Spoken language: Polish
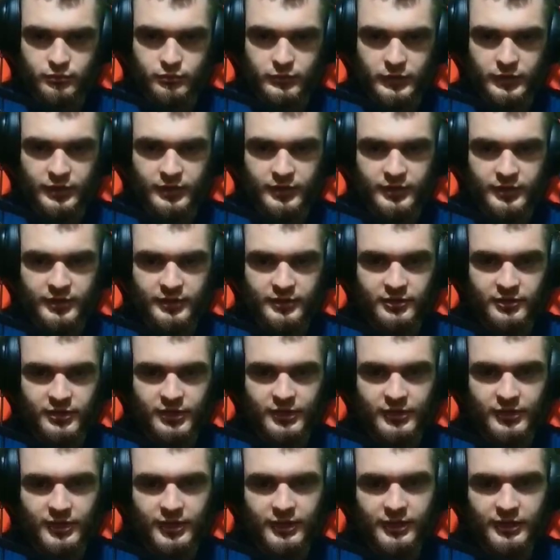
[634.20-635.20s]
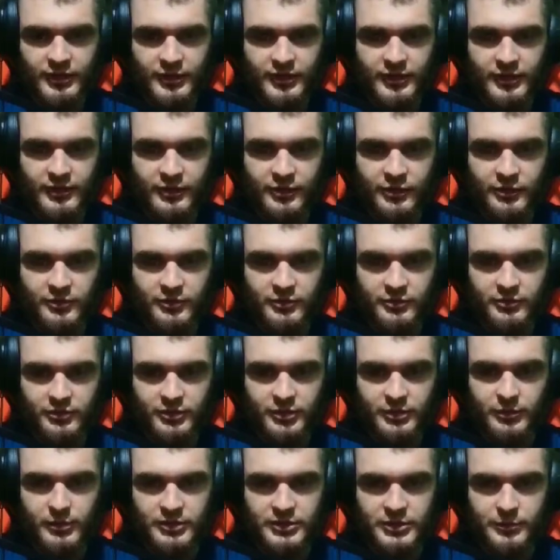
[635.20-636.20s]
Ty chcesz latarnię kliknąć? No
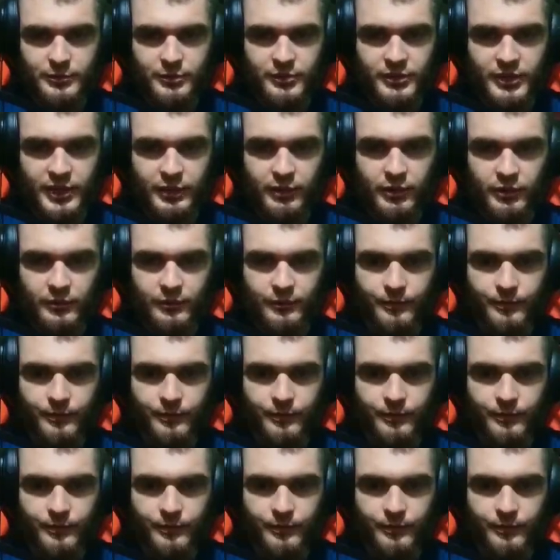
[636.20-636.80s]
chyba cię pogięło.